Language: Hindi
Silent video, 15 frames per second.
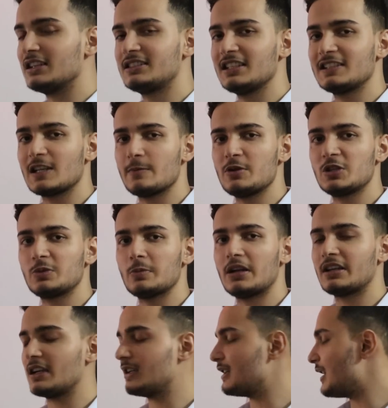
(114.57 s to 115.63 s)
गलती से भी
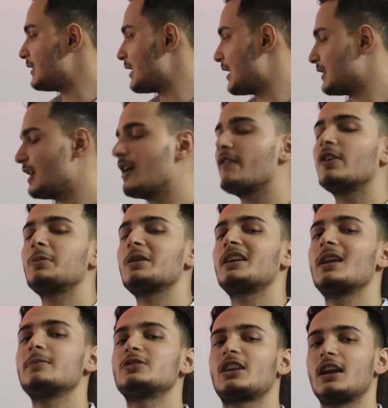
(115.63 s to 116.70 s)
इसमें रेड लाइट आ गया फिर मैं
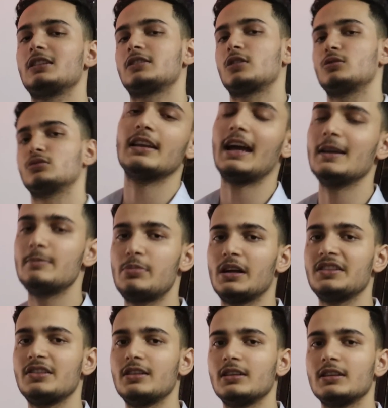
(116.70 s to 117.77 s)
गेम्स खेलता हूँ लाइव
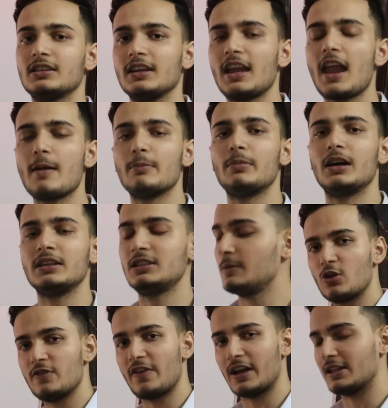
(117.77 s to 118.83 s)
बंद गेम बंद
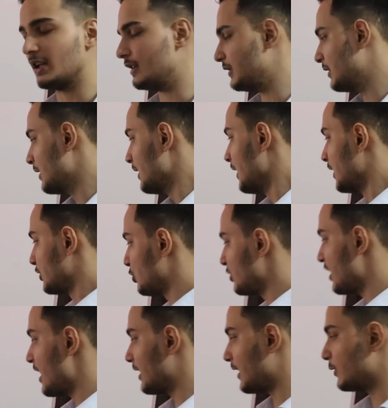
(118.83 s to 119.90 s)
कोई फायदा नहीं तो ये है